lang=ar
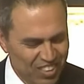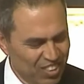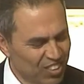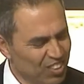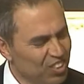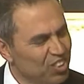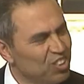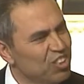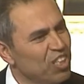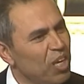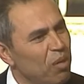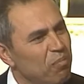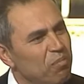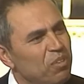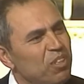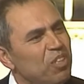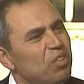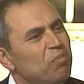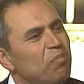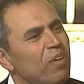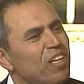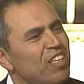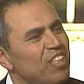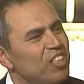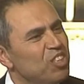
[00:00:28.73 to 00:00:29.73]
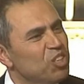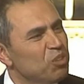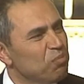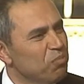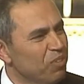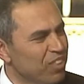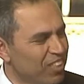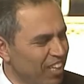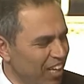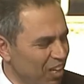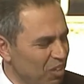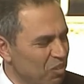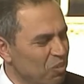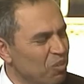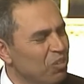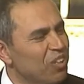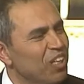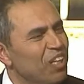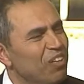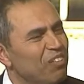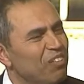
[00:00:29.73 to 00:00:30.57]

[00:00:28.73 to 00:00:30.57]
شامية بركيش ميدا كوهني